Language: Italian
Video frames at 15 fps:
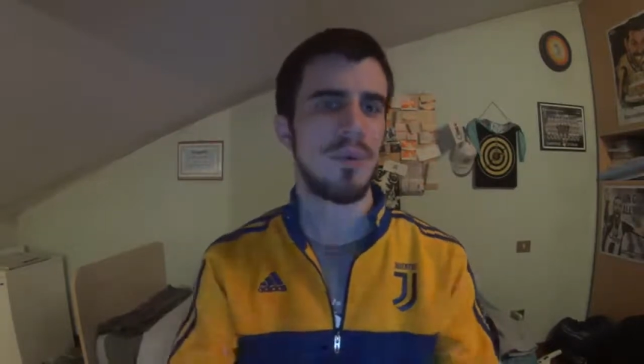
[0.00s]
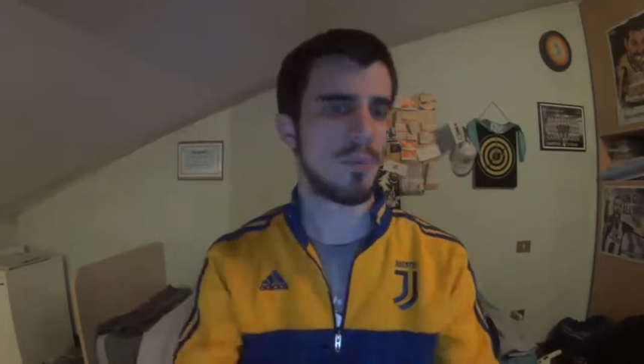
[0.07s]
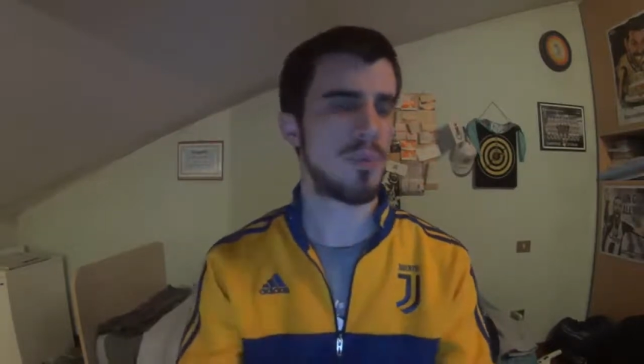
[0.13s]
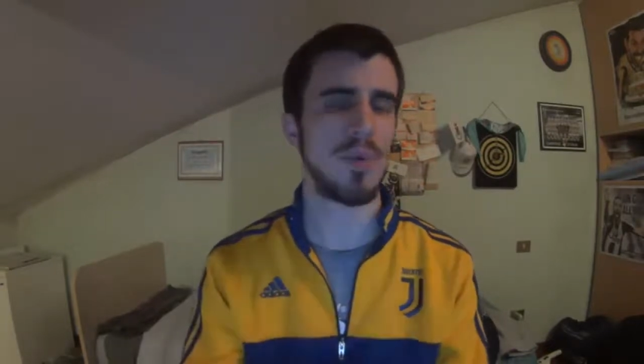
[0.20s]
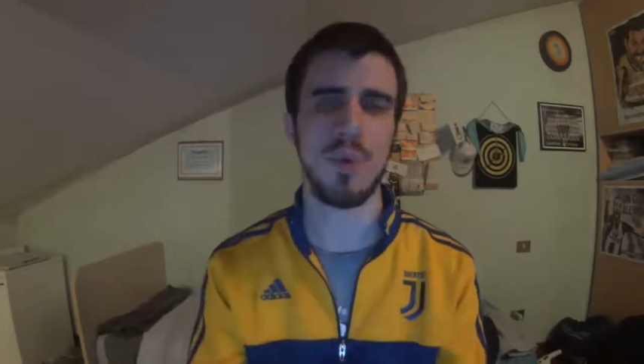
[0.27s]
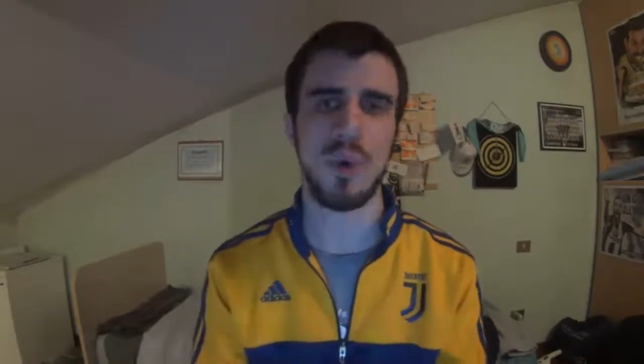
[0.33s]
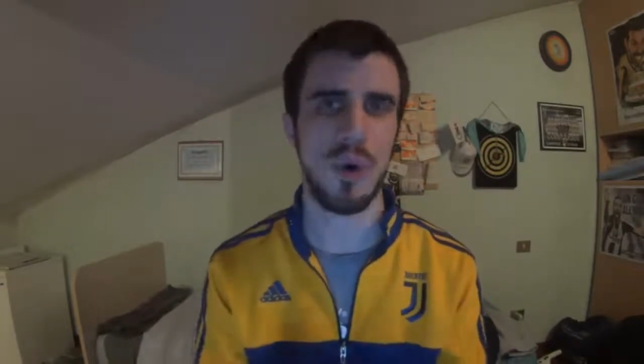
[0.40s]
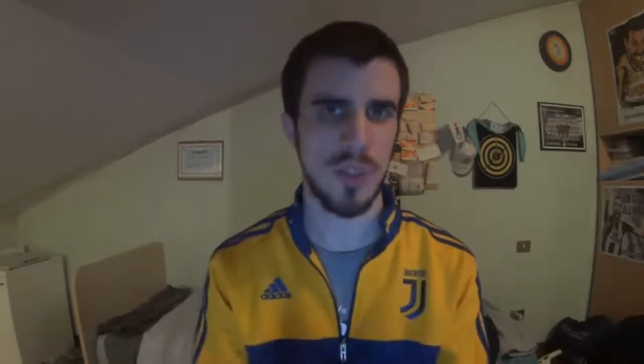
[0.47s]
in
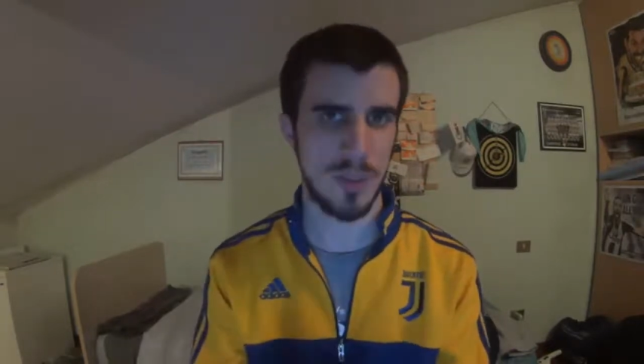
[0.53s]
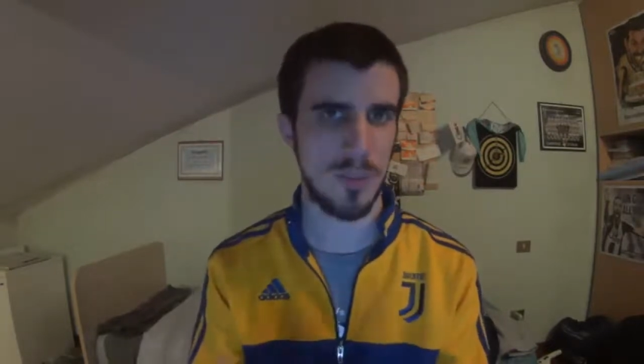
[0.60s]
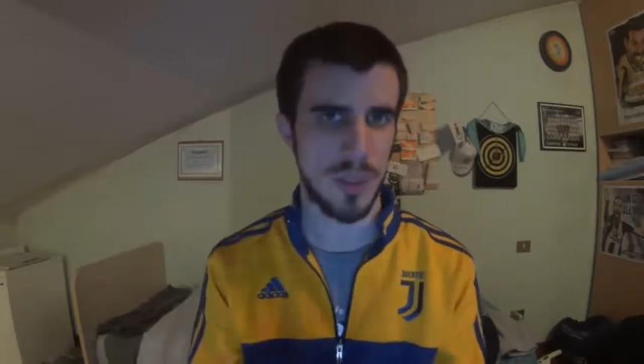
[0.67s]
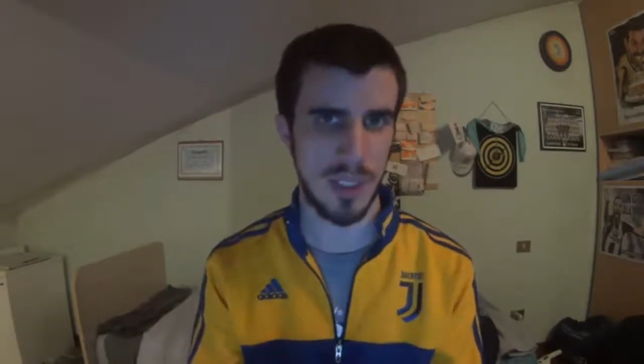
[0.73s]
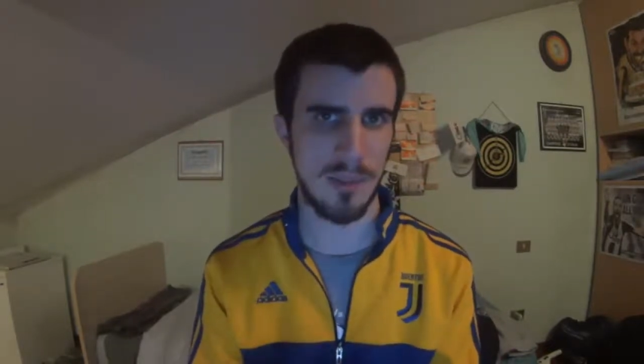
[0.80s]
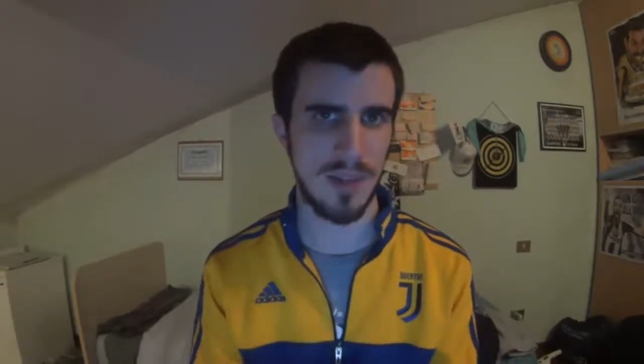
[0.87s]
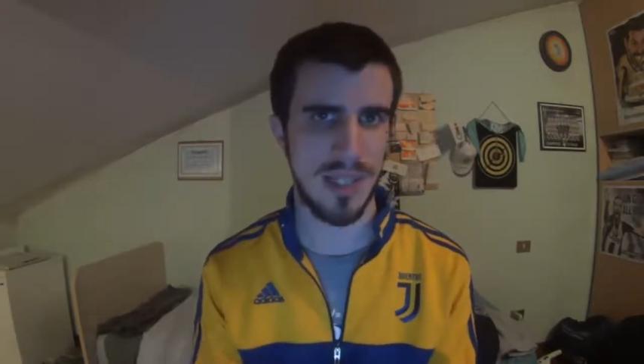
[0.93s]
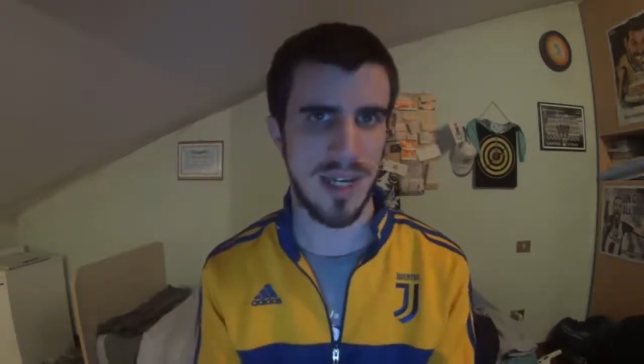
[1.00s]
più, cosa
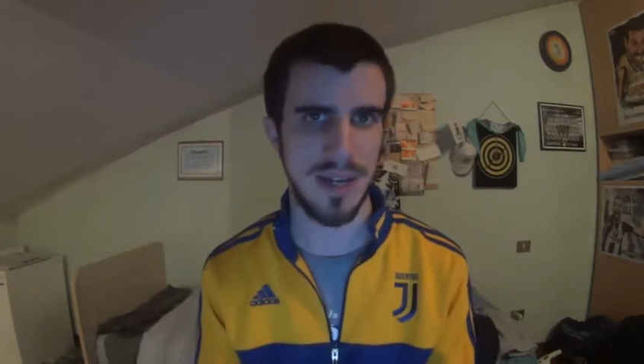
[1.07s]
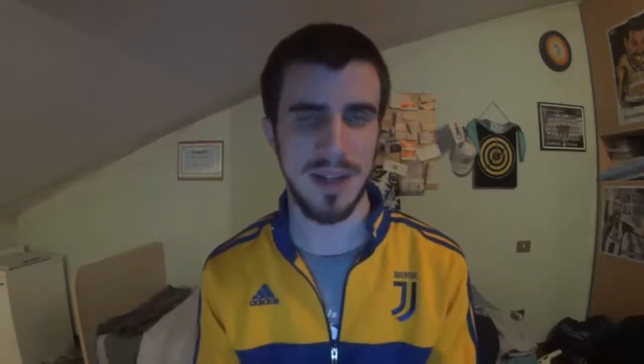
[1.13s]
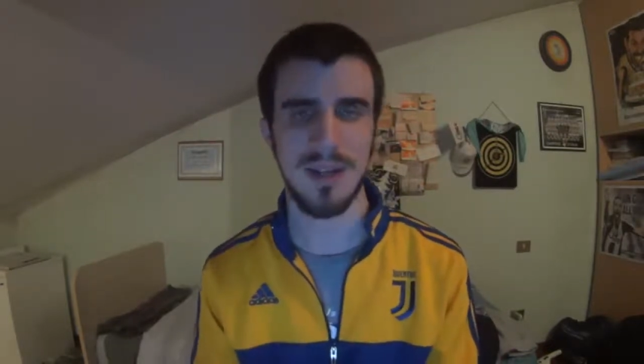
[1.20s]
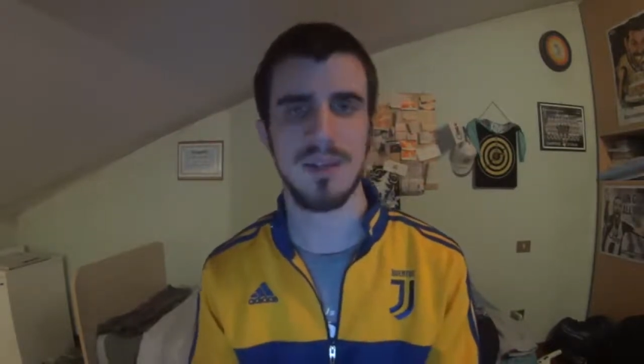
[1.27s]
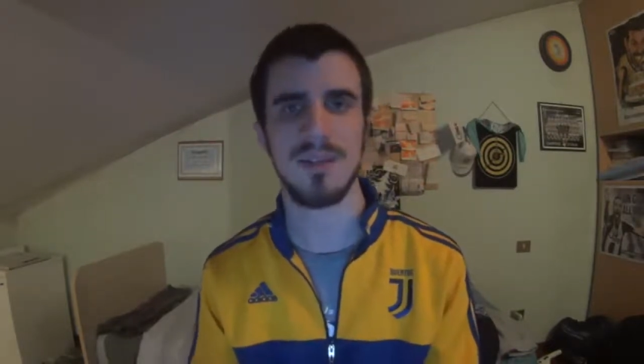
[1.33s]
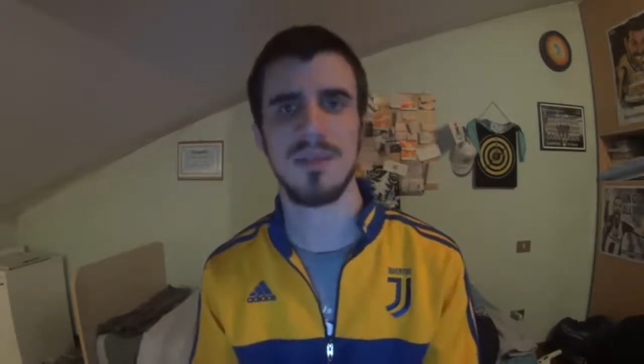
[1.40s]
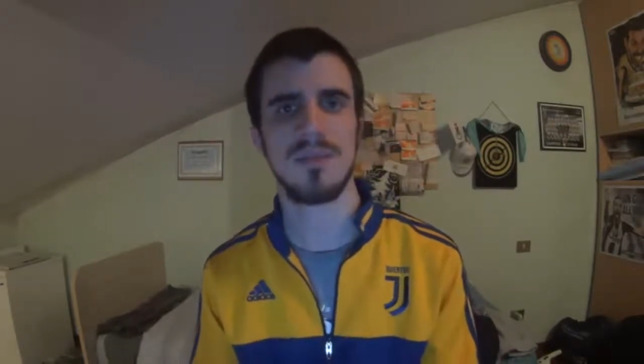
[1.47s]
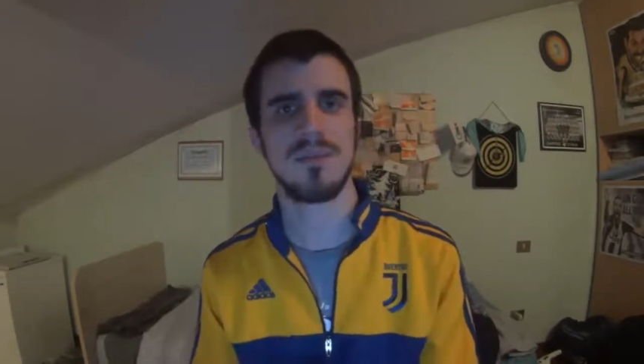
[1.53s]
potrebbe
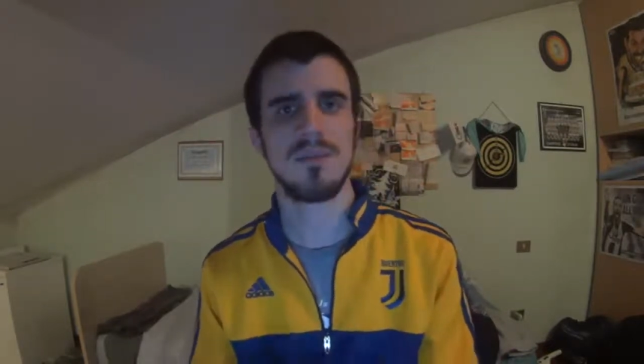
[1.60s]
dare?